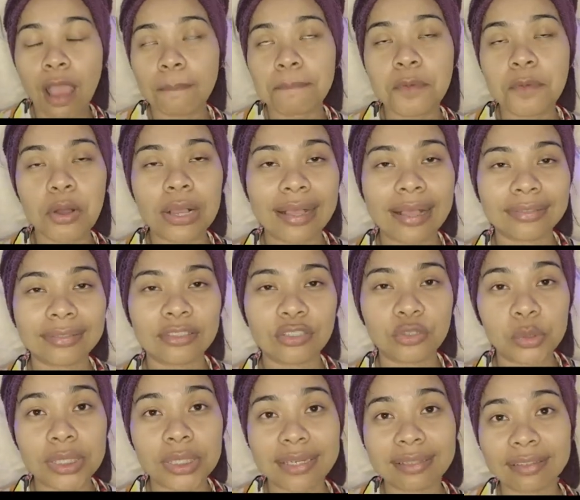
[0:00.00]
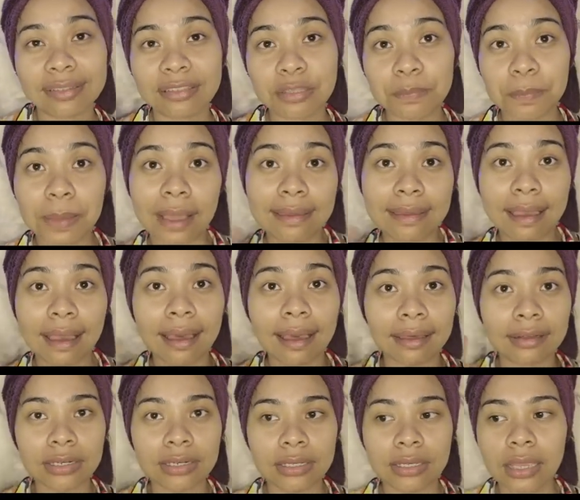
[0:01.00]
mau kasih rutinitas di pagi
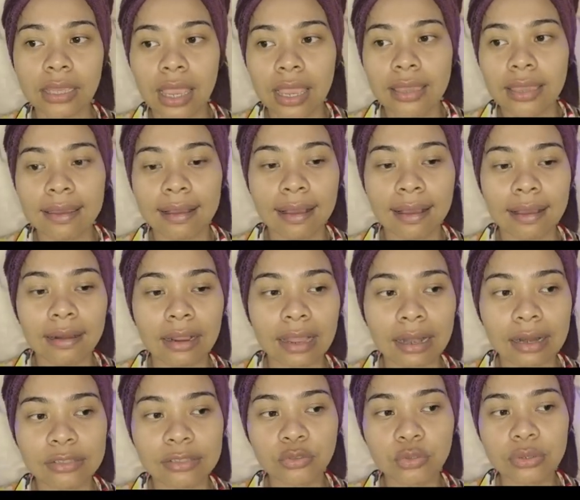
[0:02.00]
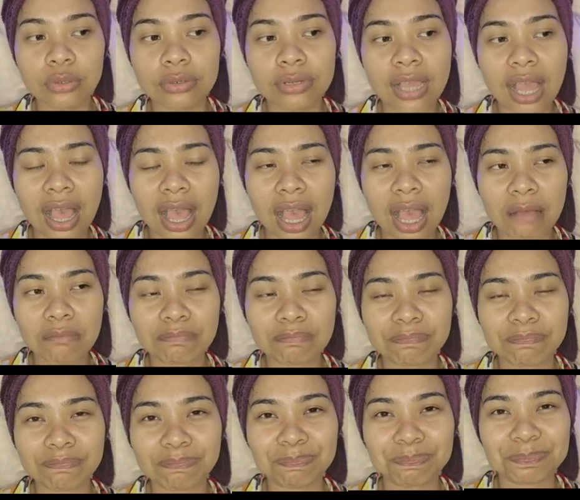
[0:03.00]
hari Yang kadang-kadang suka
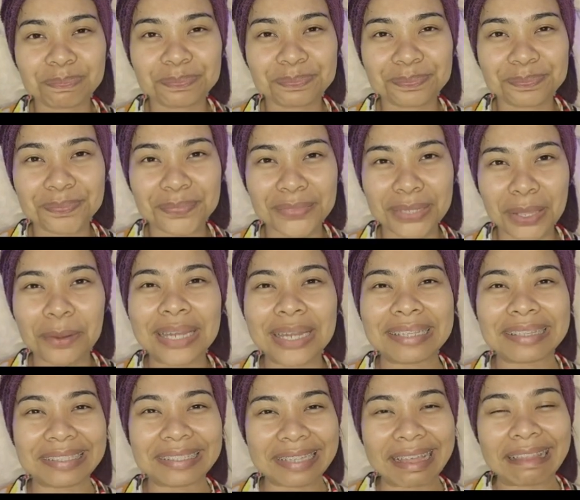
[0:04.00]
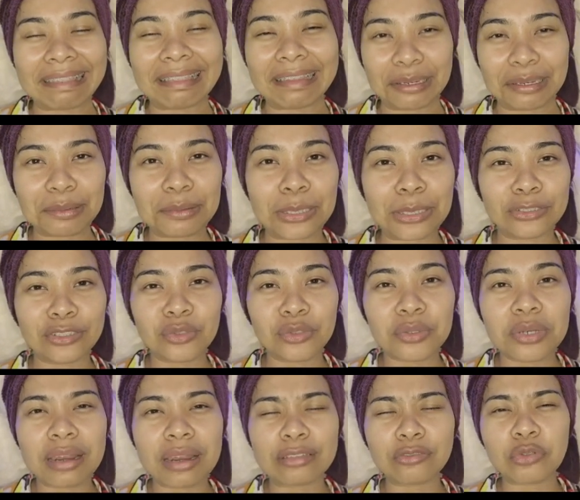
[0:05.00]
hmm, wanita cantik Indonesia
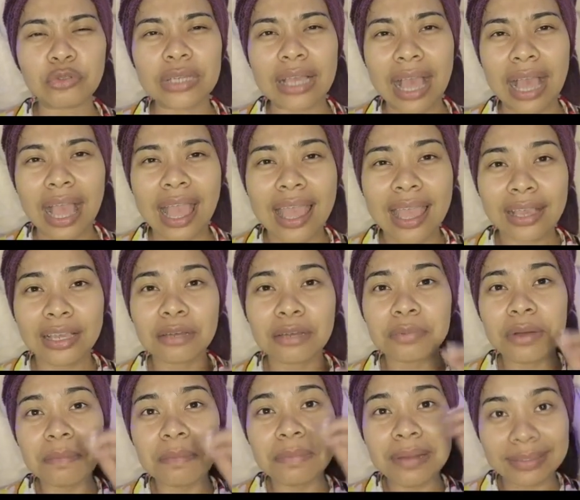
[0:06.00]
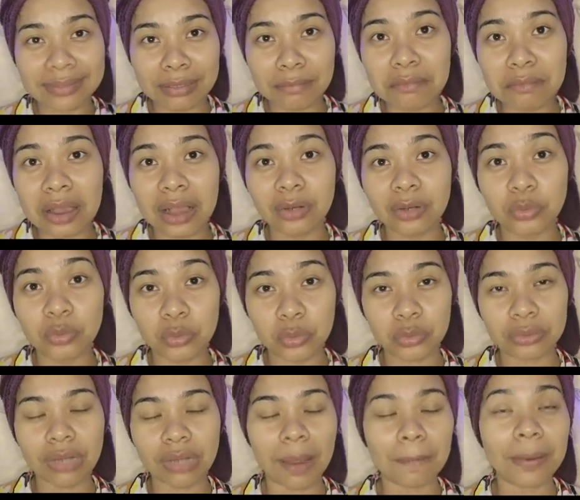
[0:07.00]
tuh kadang suka kebablasan
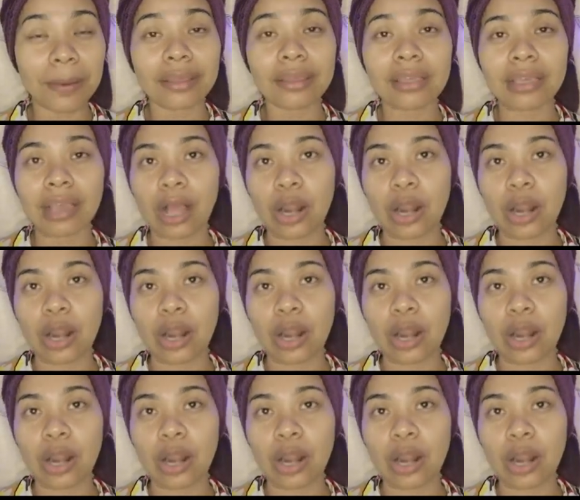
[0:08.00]
bangun Apalagi